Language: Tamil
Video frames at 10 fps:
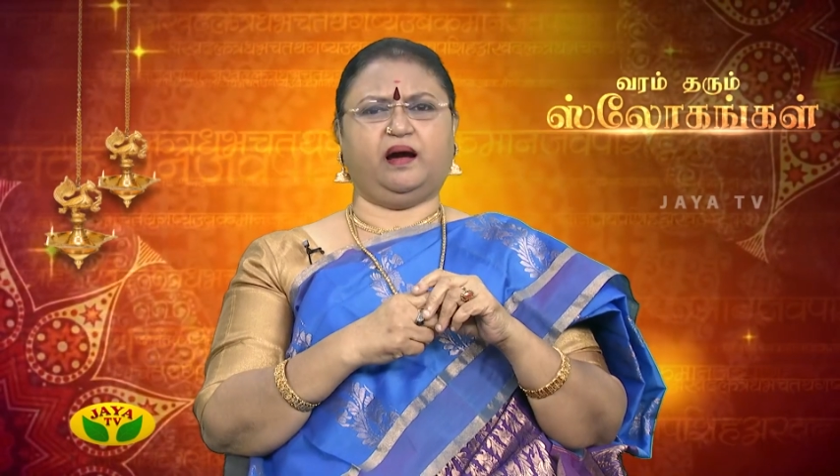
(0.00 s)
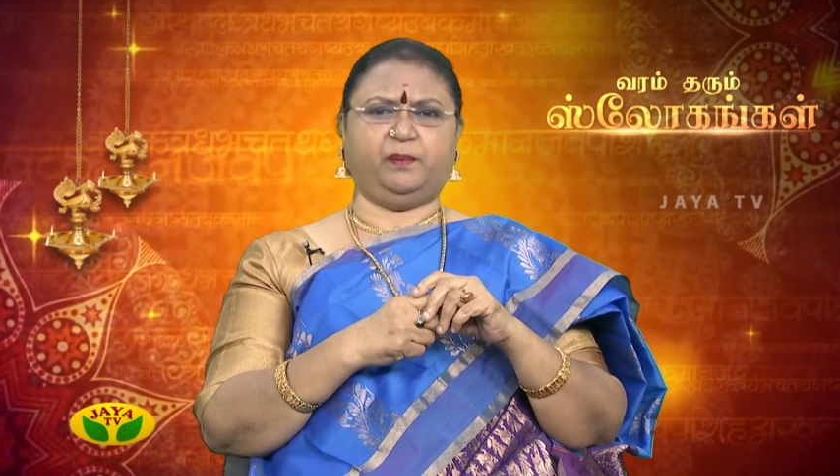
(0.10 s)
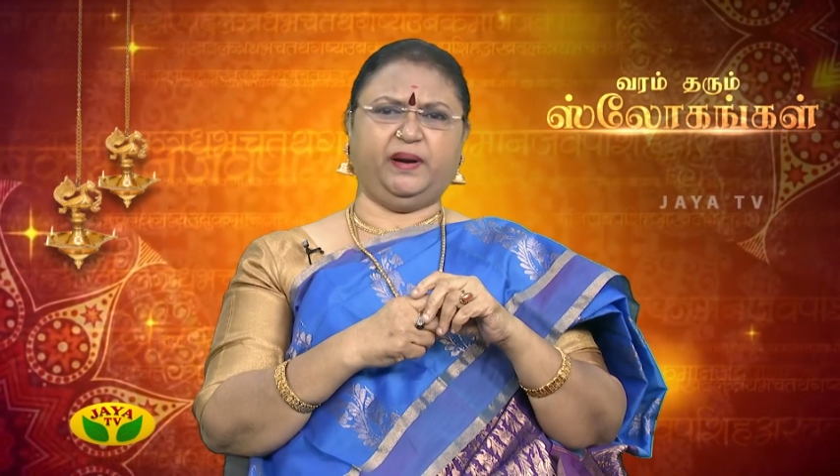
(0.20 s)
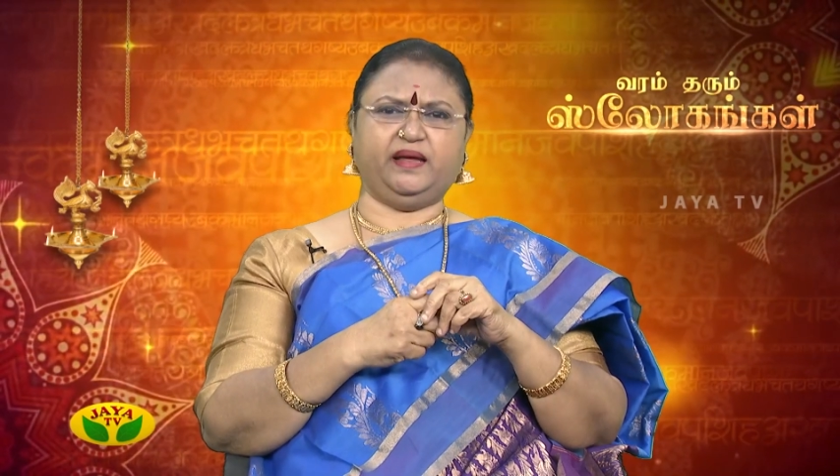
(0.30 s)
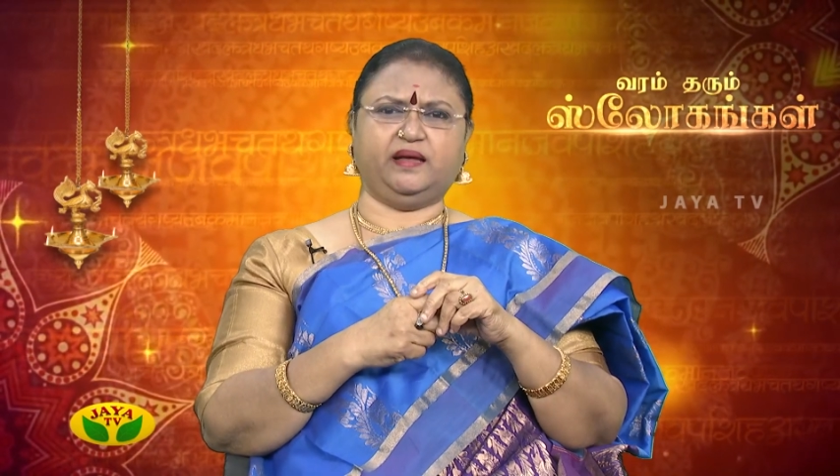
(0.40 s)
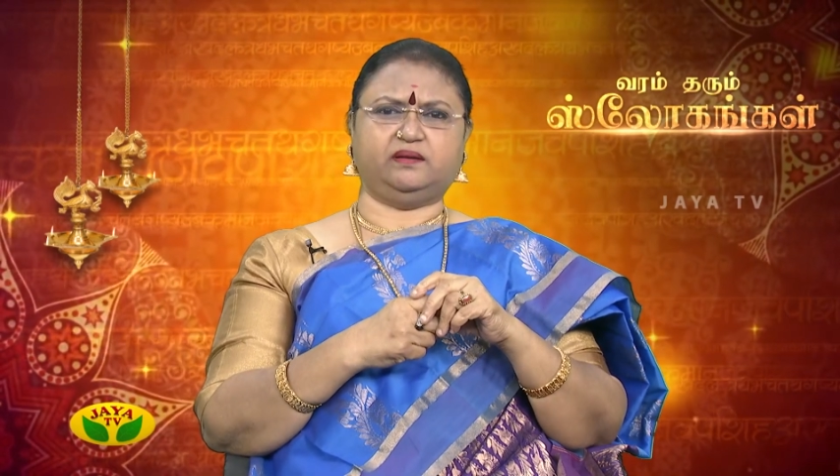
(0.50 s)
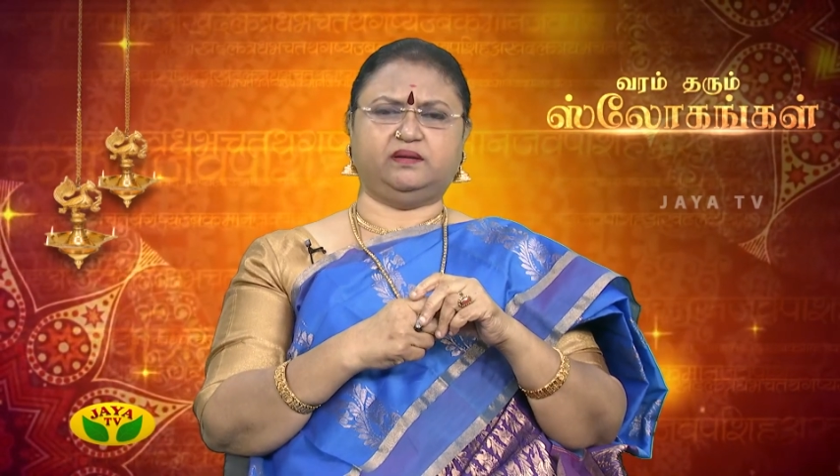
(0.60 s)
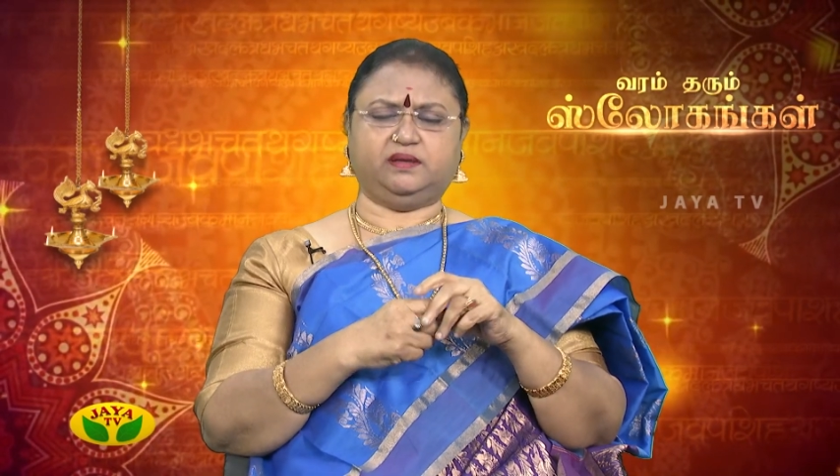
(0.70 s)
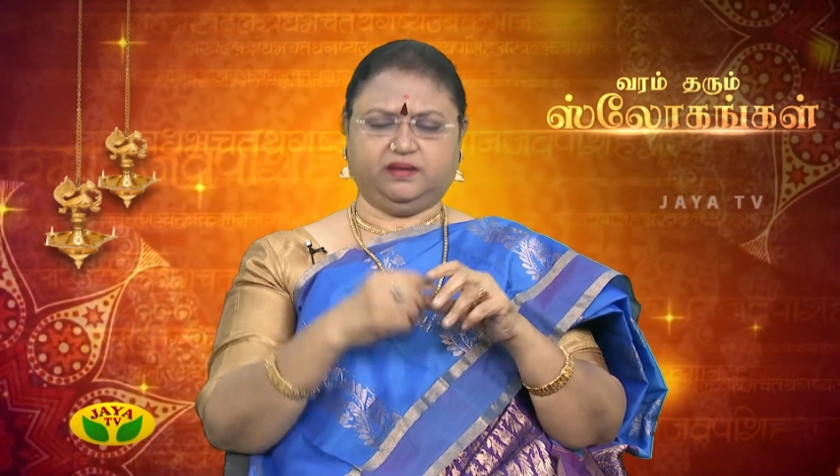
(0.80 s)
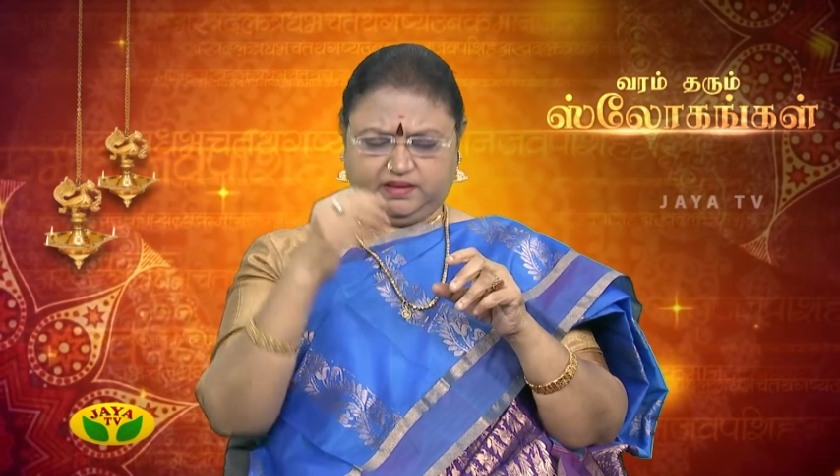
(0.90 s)
அப்படிங்கிறது
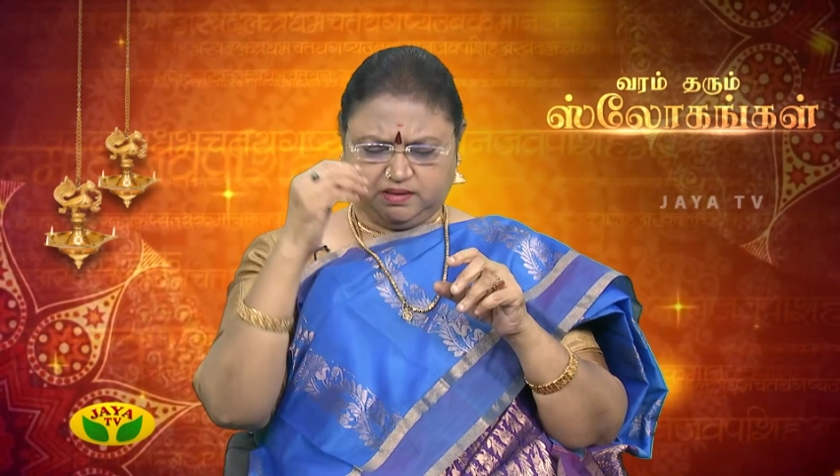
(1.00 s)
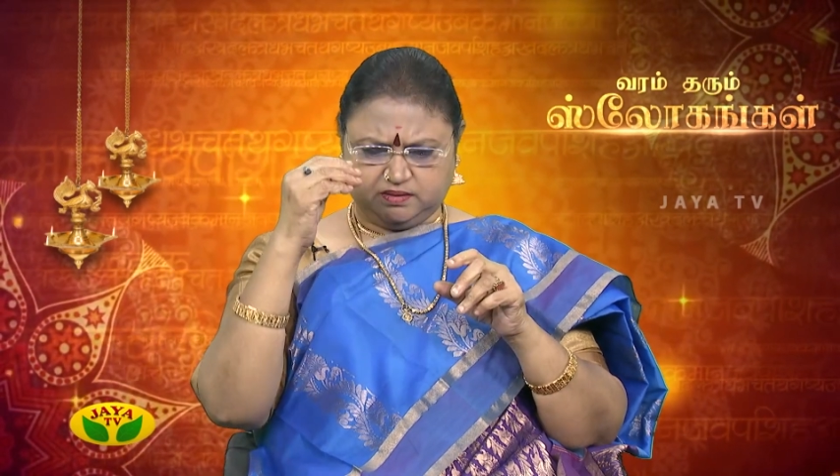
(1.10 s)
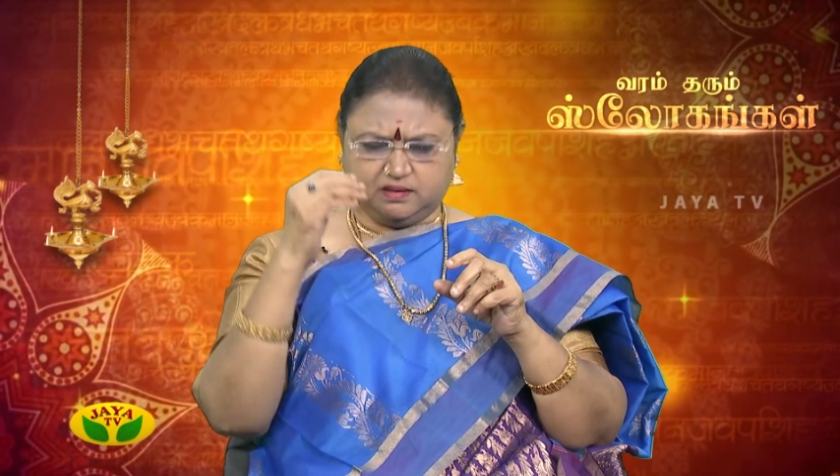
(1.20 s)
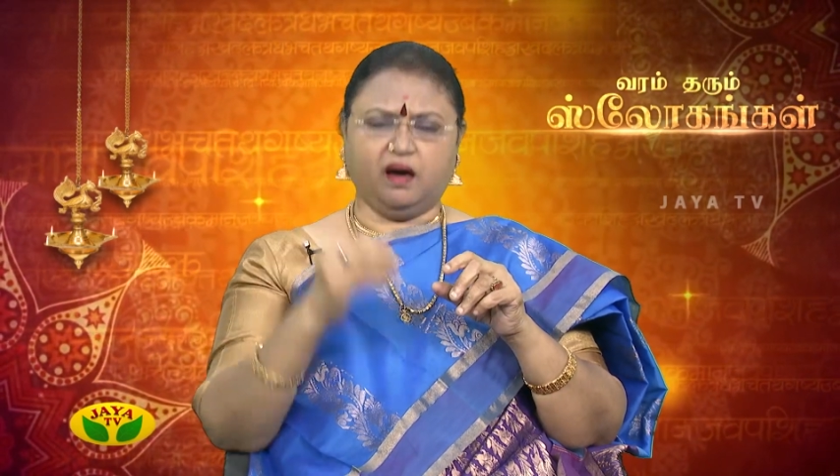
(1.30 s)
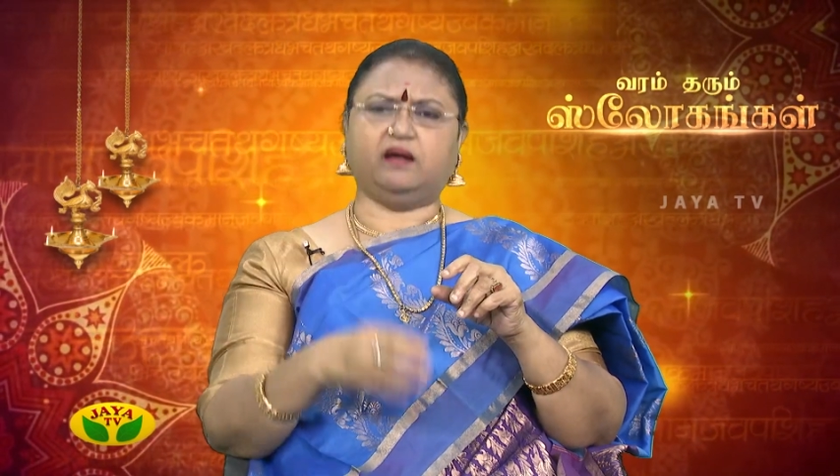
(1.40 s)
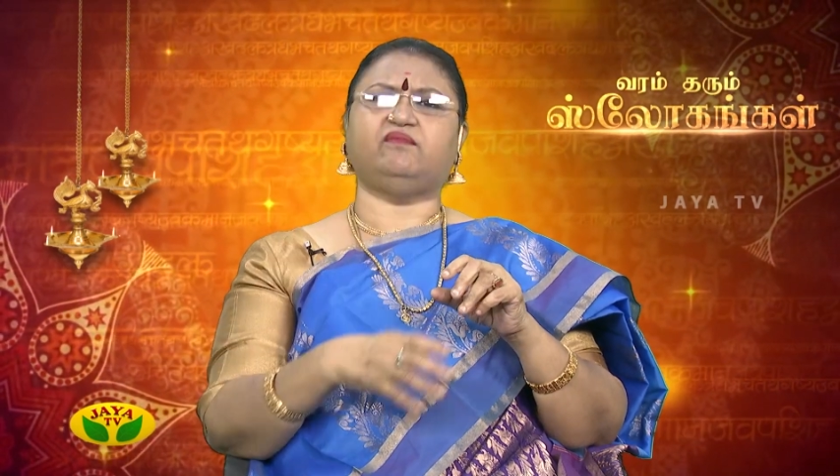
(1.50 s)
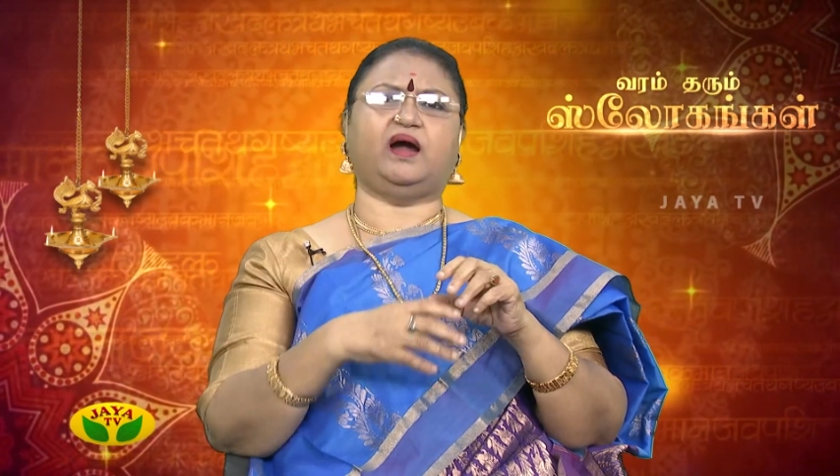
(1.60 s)
வந்து இதுதான்